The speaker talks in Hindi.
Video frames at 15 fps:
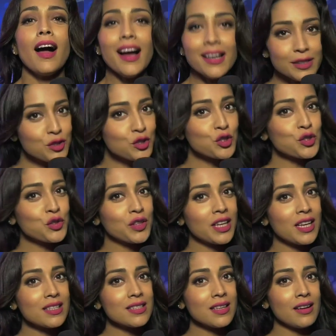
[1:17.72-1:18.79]
Hi, this is
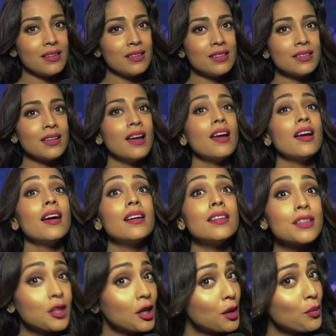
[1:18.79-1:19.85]
Shreya Saran,
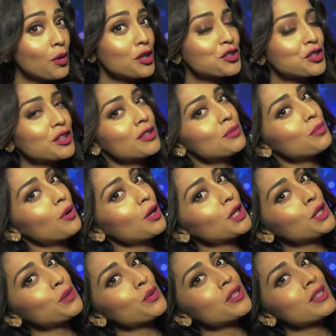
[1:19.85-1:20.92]
and you're watching
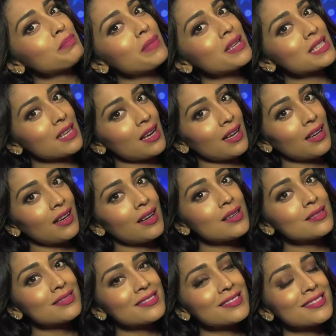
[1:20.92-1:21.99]
Bollywood Masala.
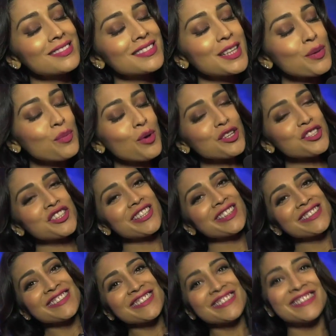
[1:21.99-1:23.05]
Keep
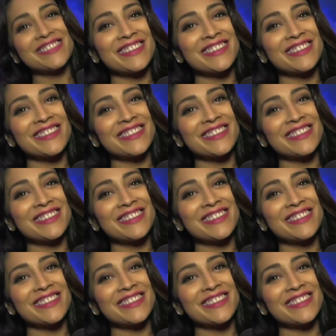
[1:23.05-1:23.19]
watching.